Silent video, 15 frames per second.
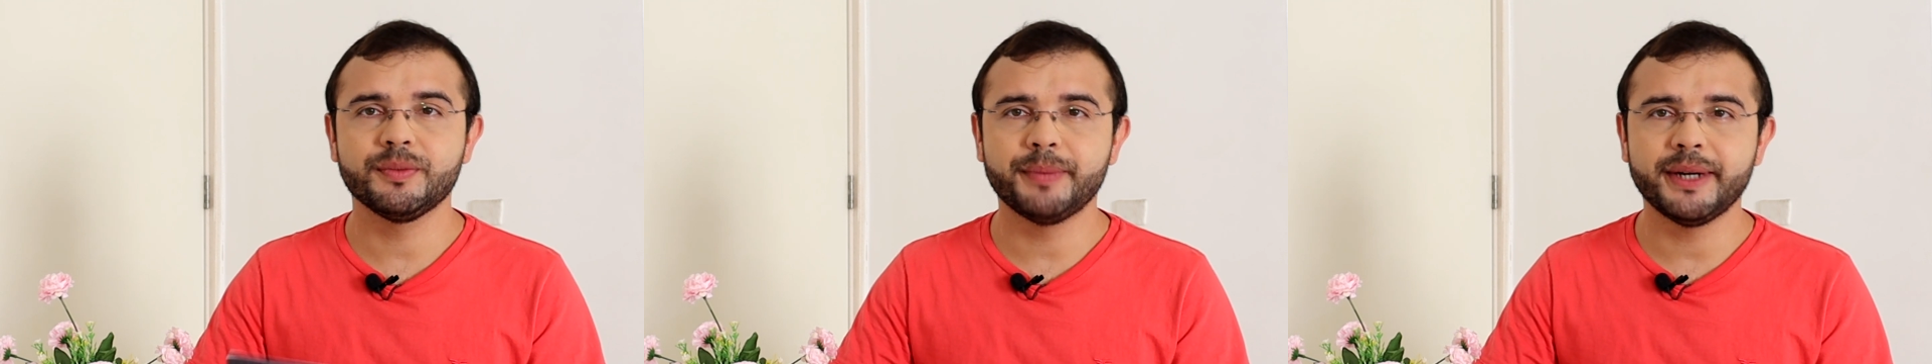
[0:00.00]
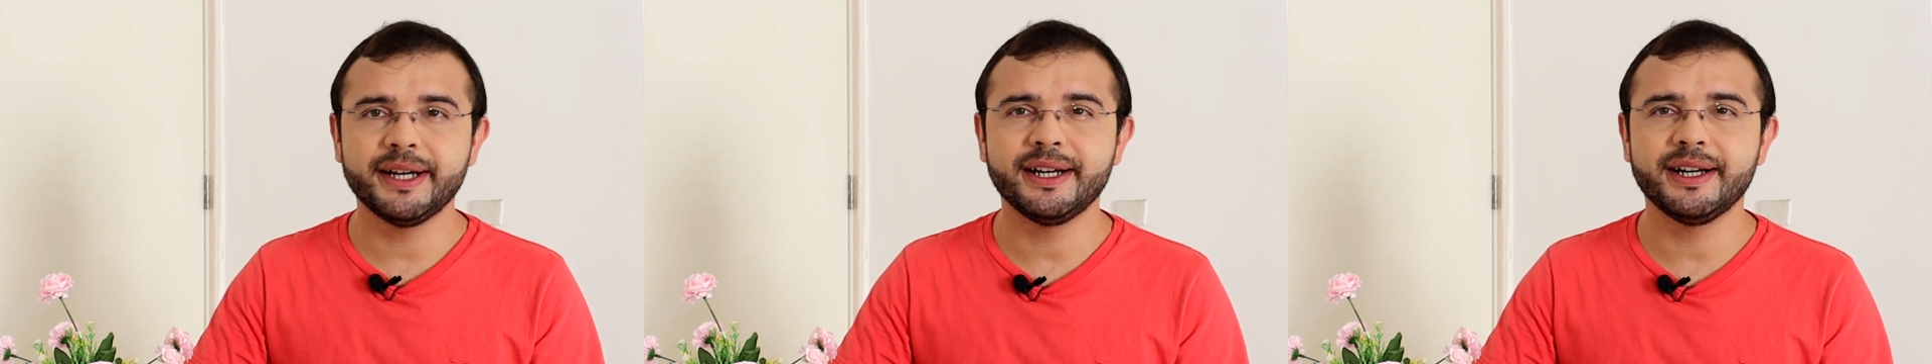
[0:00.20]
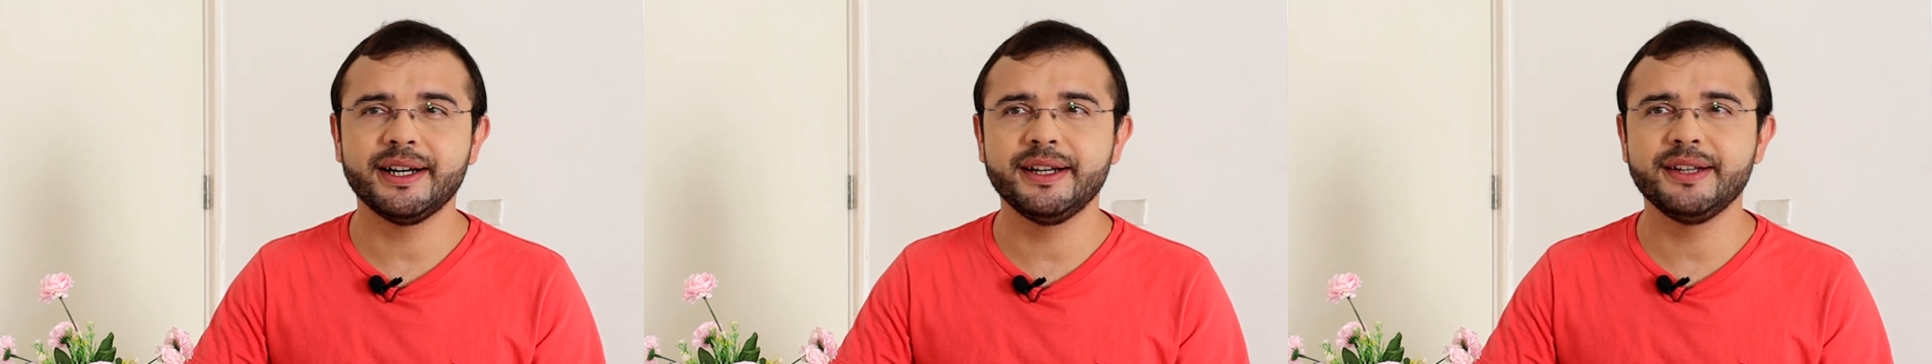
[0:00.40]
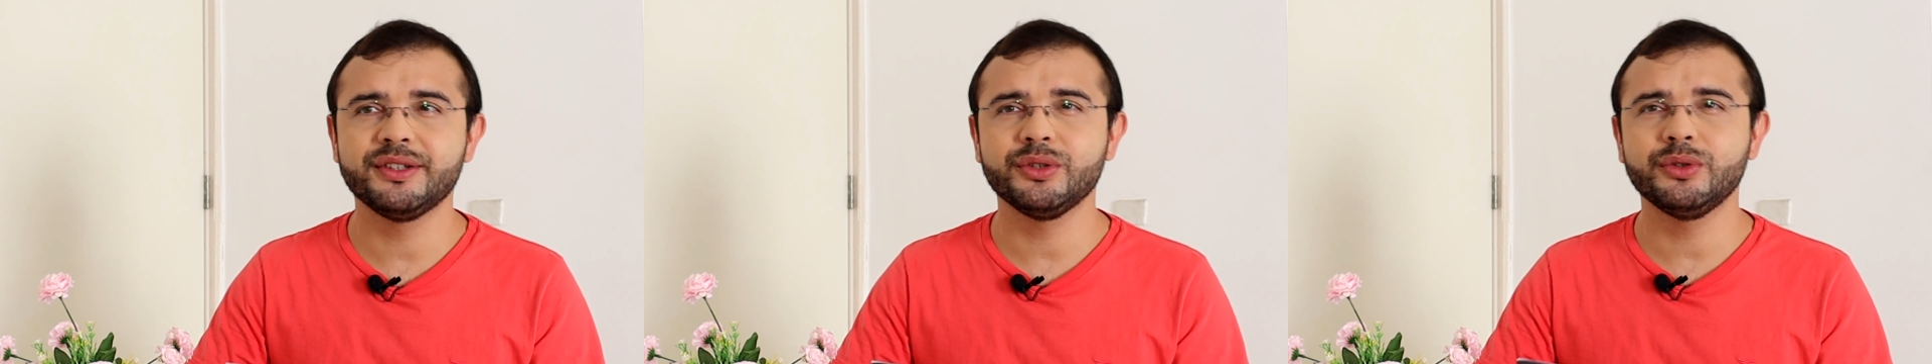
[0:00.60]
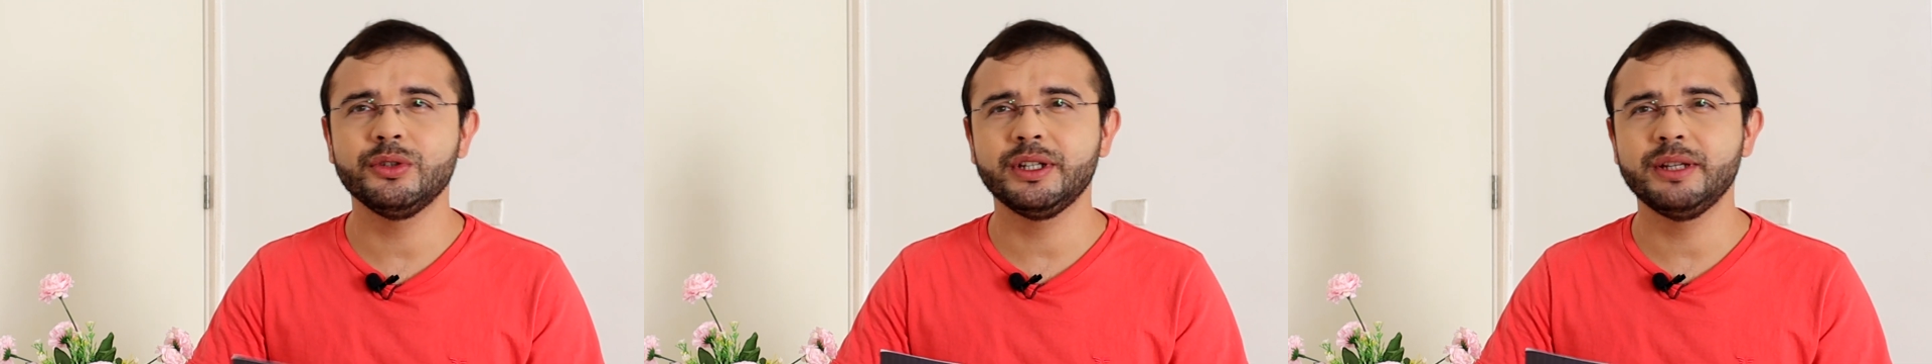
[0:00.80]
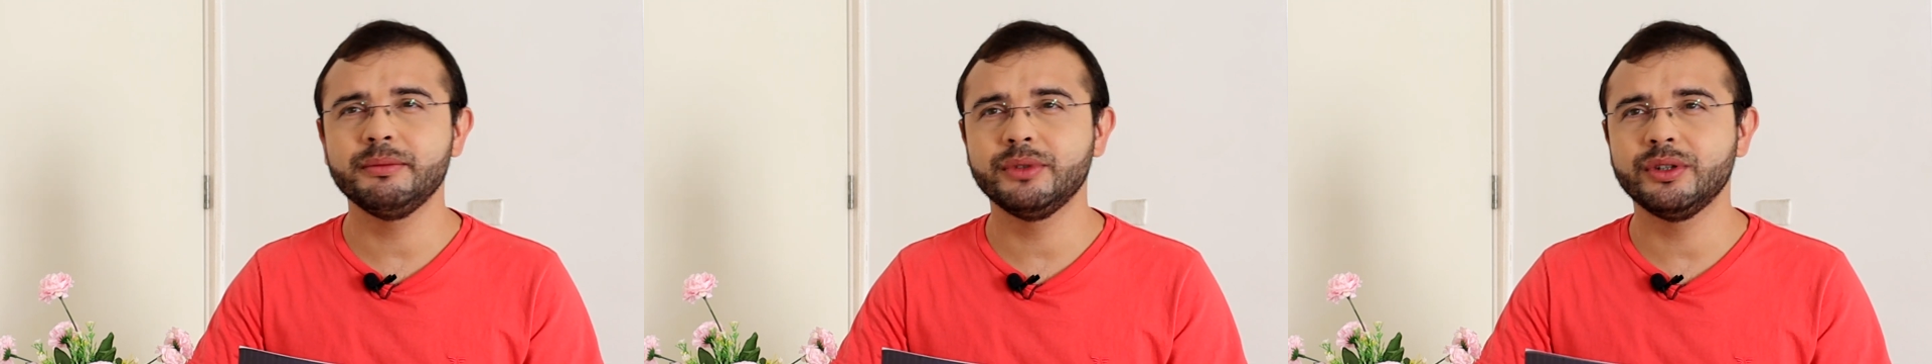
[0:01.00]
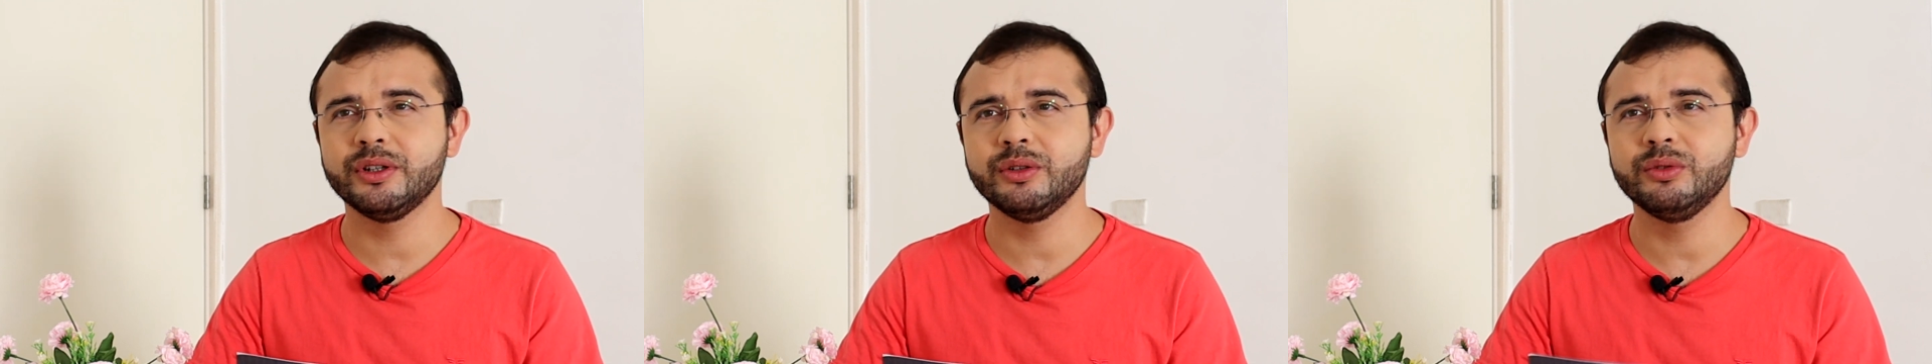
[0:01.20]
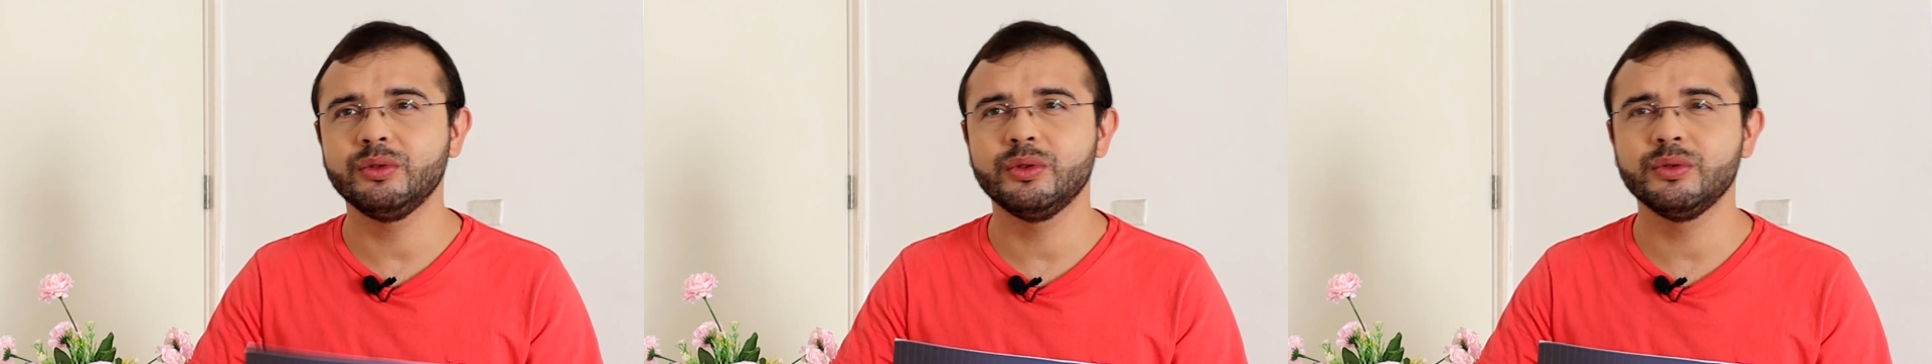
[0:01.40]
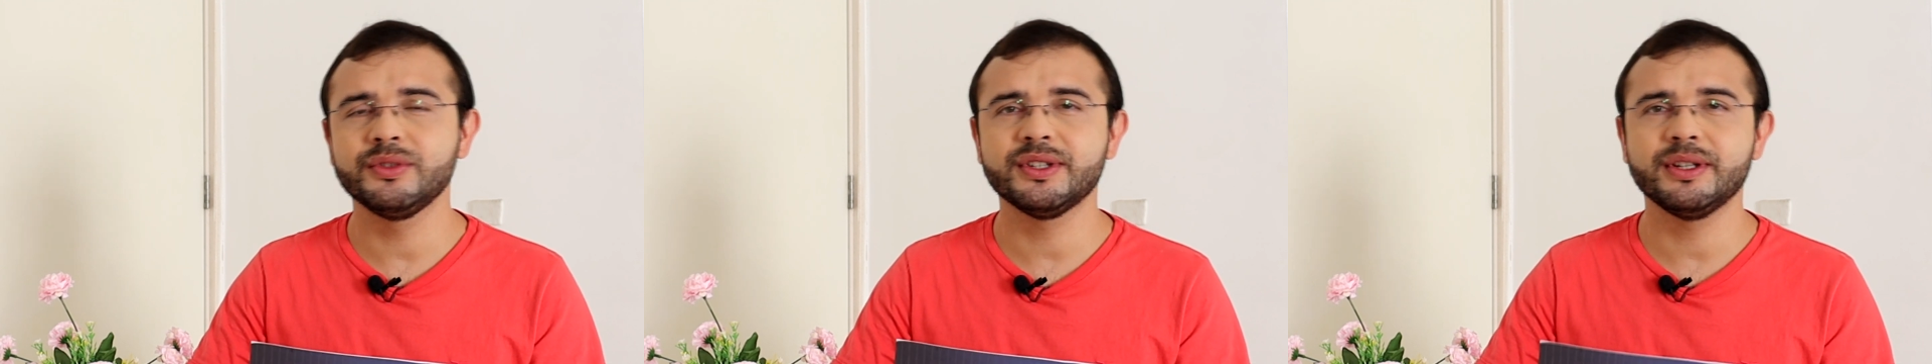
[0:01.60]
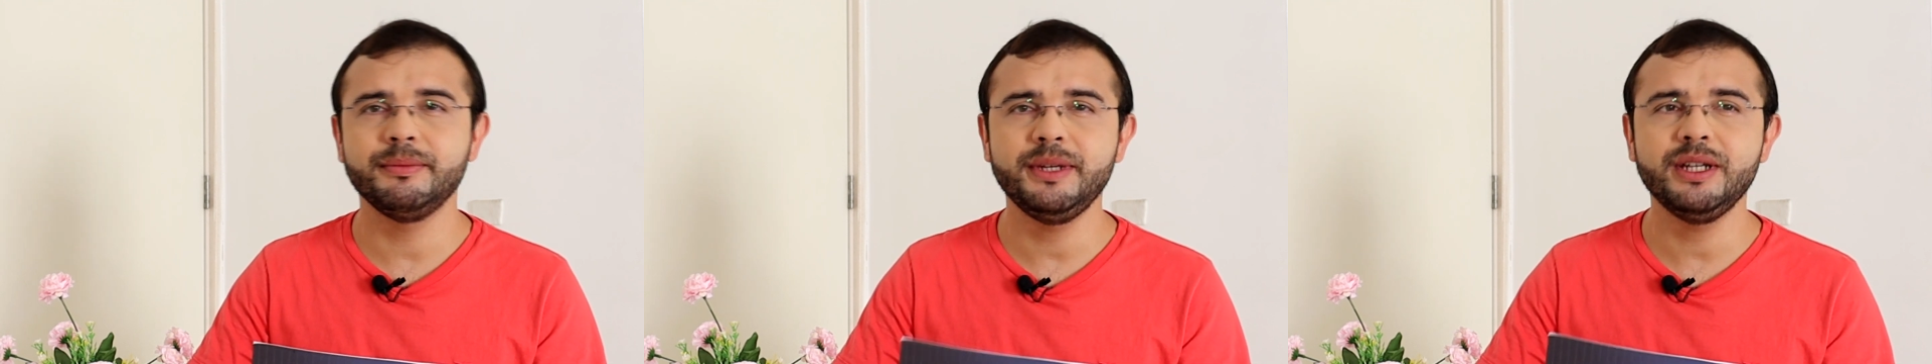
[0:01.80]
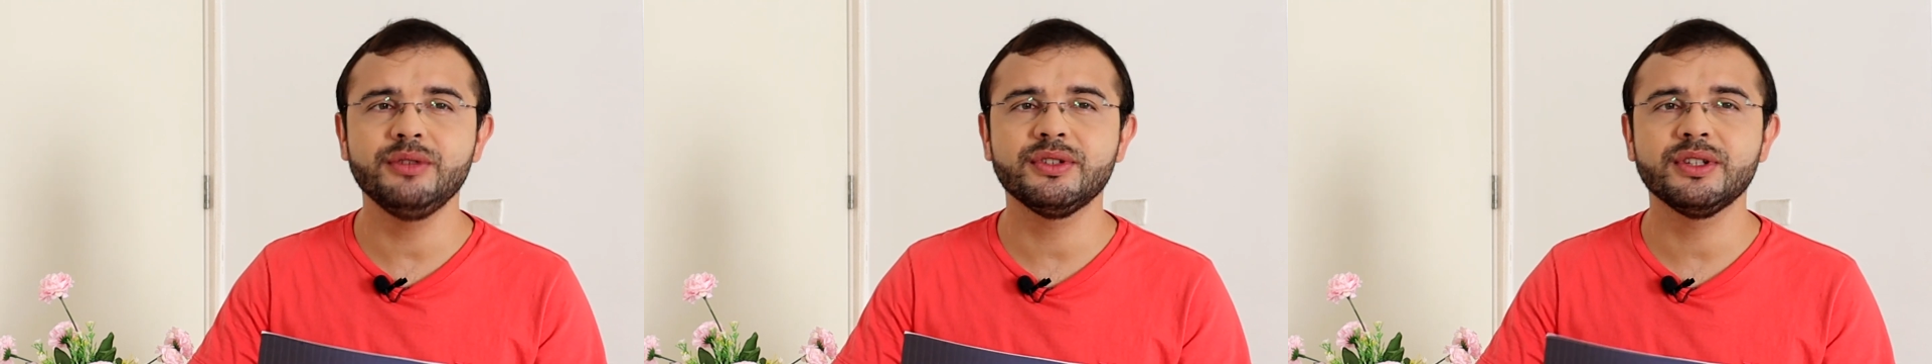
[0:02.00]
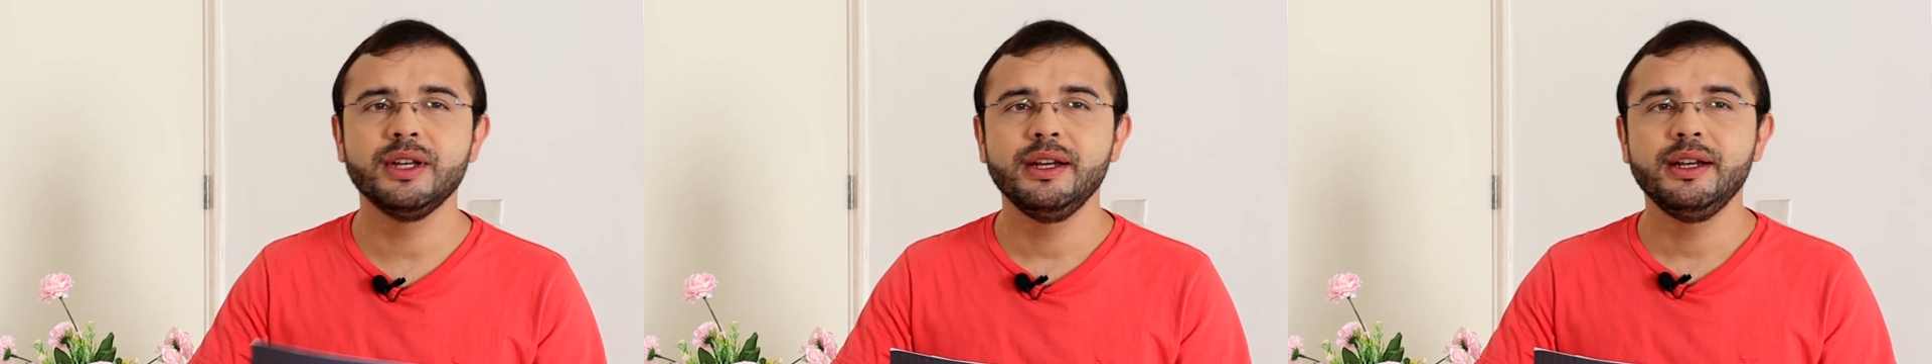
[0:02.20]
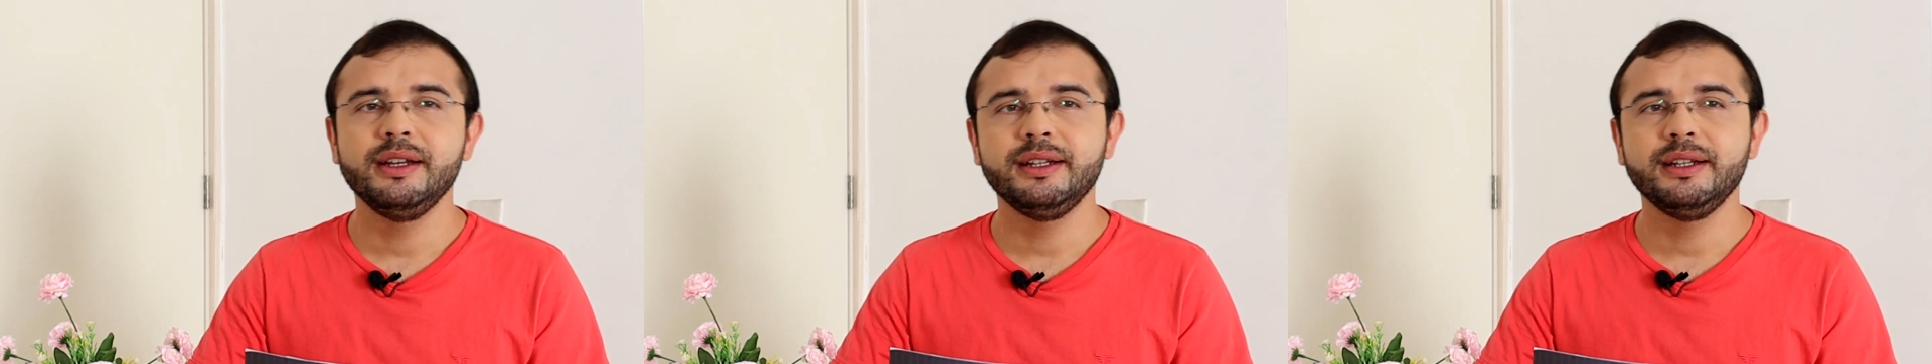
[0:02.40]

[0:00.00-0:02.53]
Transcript: pais ou que moram com os amigos